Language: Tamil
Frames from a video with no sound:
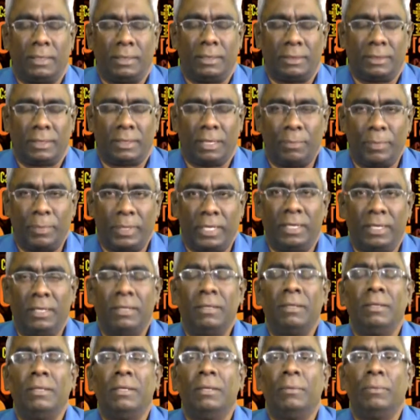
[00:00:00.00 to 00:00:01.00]
கம்பெனிகள்
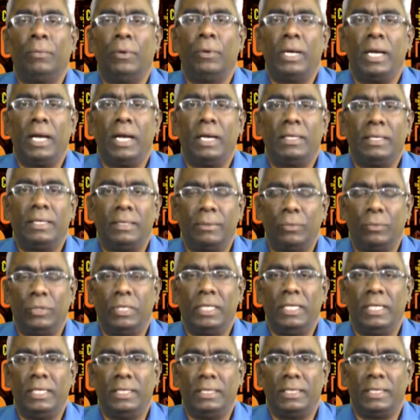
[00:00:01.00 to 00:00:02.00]
போய் அங்கே
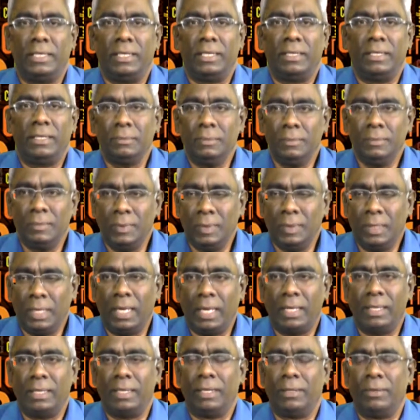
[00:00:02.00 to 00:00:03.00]
முதலீடு செய்து
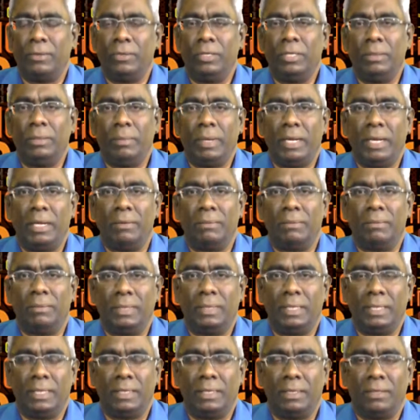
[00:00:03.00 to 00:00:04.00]
அதை இன்னும் மேலும்
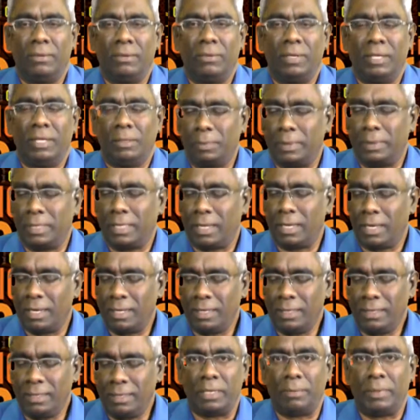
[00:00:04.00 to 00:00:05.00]

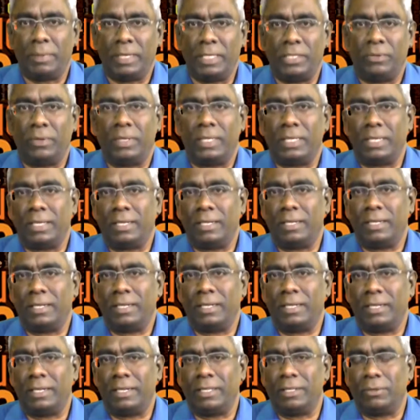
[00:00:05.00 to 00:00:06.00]
வளர்ப்பதற்காக பேச்சுவார்த்தைகள்
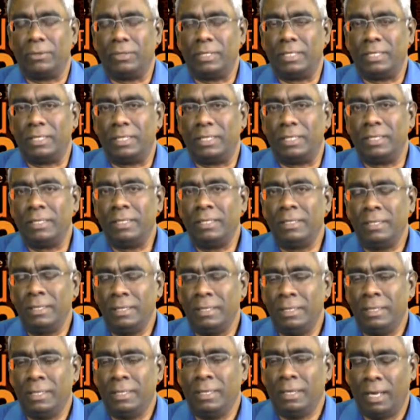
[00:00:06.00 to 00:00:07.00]
எல்லாம் நடந்து கொண்டு இருக்குது
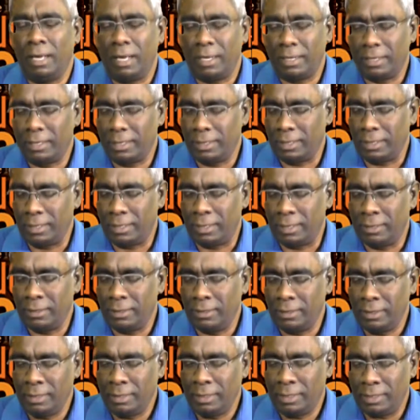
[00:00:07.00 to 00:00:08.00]
ஆக
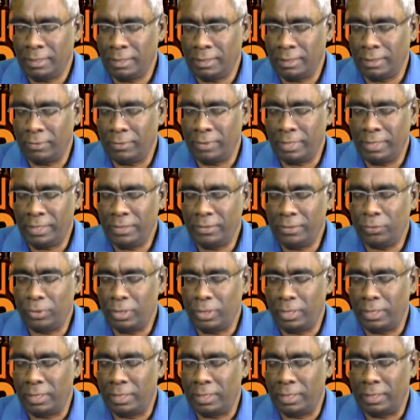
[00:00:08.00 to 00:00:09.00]
இது வந்து
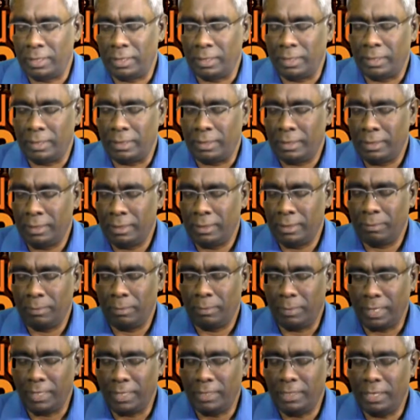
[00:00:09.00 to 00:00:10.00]
ஒரு
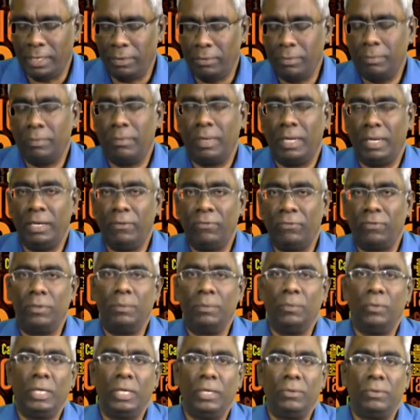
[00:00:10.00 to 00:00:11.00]
மலேசியாவும்
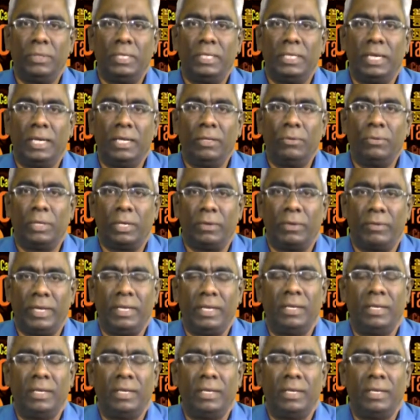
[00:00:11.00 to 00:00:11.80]
மல்டிஃப்க்கும் உள்ள ஒரு நல்ல உறவை